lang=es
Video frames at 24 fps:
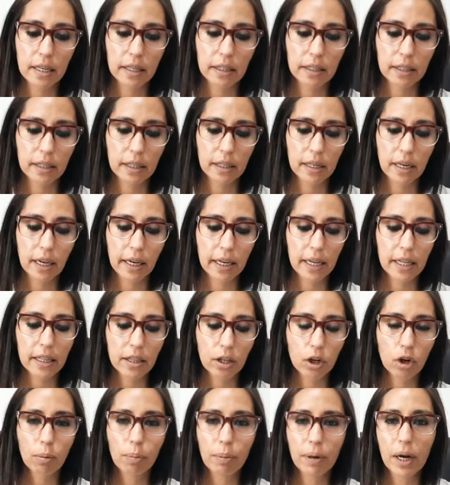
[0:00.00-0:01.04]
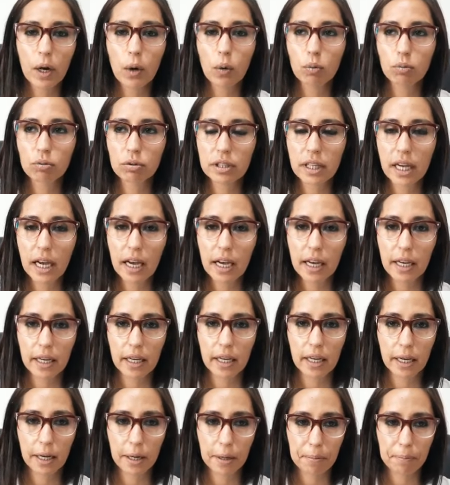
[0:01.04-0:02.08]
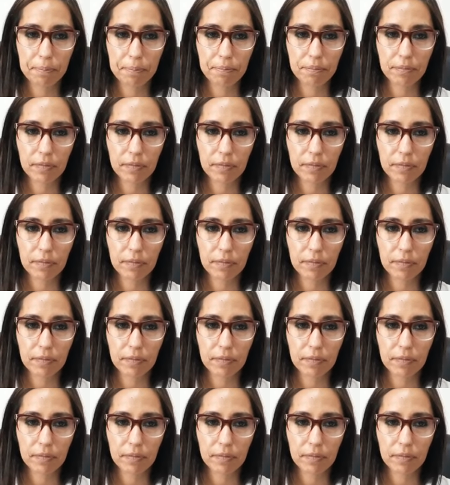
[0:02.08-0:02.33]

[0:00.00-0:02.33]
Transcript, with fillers: este, la gente nos pregunta eh,